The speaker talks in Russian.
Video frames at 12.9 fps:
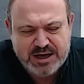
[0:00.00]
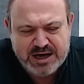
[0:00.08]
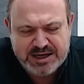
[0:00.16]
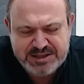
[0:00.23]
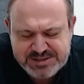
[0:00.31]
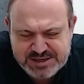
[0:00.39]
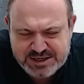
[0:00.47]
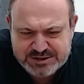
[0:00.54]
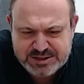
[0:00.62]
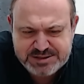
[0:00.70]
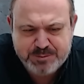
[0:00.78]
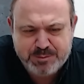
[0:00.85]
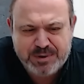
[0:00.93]
они за это
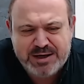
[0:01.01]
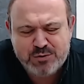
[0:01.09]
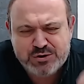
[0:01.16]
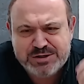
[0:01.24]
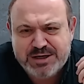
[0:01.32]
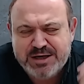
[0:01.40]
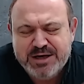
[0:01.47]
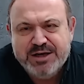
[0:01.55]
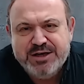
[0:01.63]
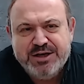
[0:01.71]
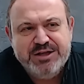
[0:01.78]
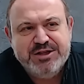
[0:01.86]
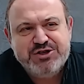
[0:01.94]
цепляются
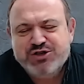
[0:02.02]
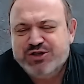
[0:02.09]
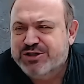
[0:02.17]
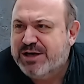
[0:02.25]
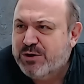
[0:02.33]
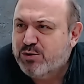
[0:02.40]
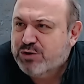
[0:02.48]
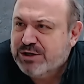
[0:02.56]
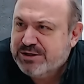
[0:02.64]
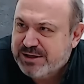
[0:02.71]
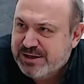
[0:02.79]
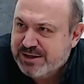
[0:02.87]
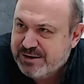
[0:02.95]
и начинают
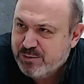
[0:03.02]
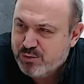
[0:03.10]
это